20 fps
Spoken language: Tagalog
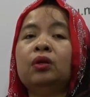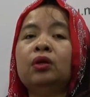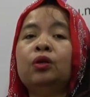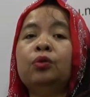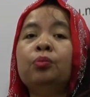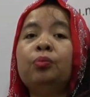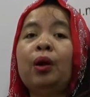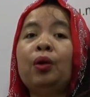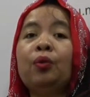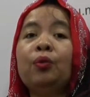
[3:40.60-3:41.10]

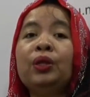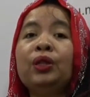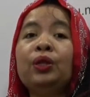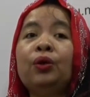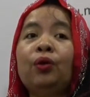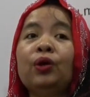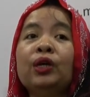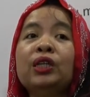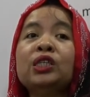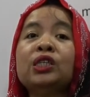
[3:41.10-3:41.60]
yung
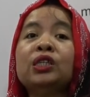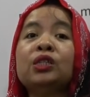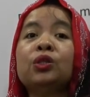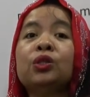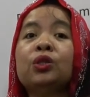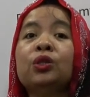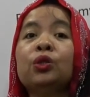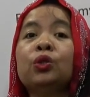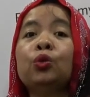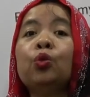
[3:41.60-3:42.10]
pag-withdraw is
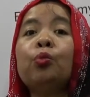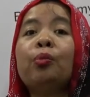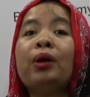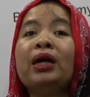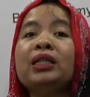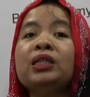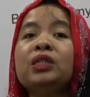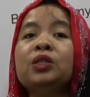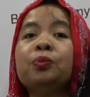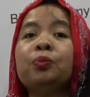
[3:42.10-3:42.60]
2
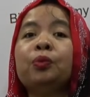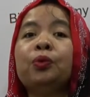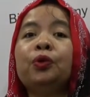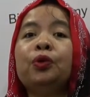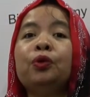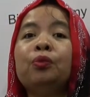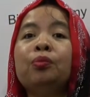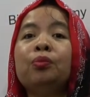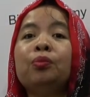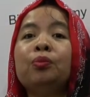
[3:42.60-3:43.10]
months po
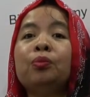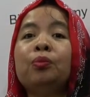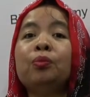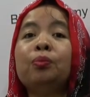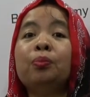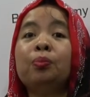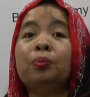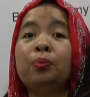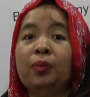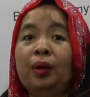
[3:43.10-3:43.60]
yung
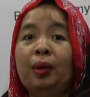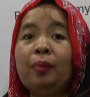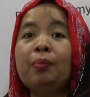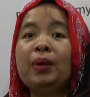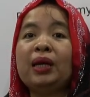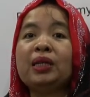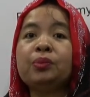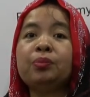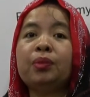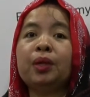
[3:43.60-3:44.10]

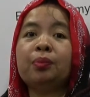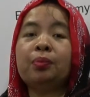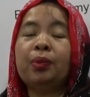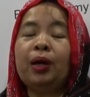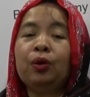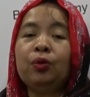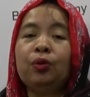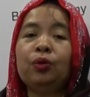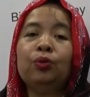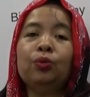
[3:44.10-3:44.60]
investment.
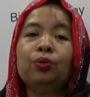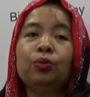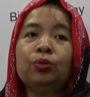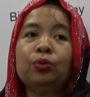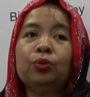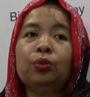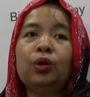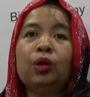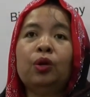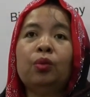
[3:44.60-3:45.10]
Pero
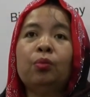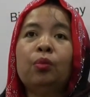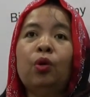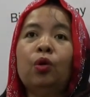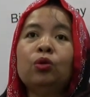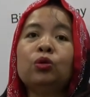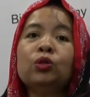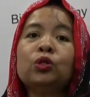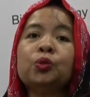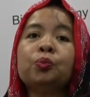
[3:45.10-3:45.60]
yung
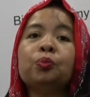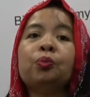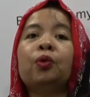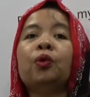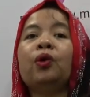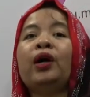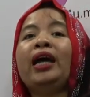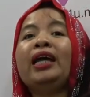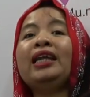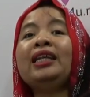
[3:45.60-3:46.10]
bonus
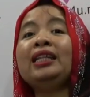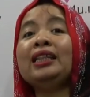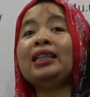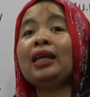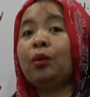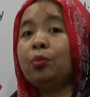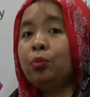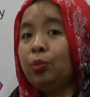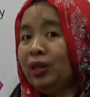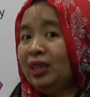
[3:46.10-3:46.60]
po,
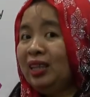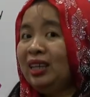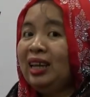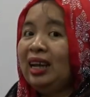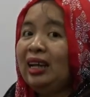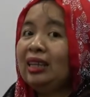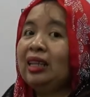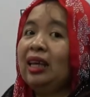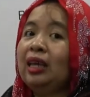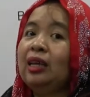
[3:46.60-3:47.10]
anytime pwede
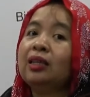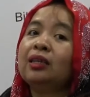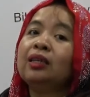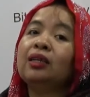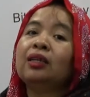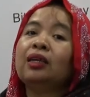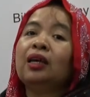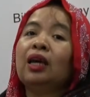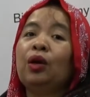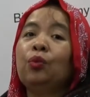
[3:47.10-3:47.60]
nating
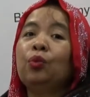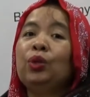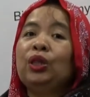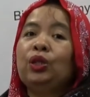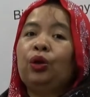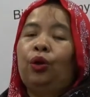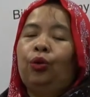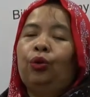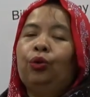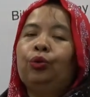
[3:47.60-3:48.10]

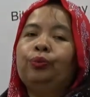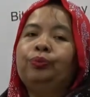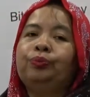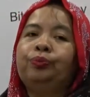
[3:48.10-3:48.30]
i-withdraw.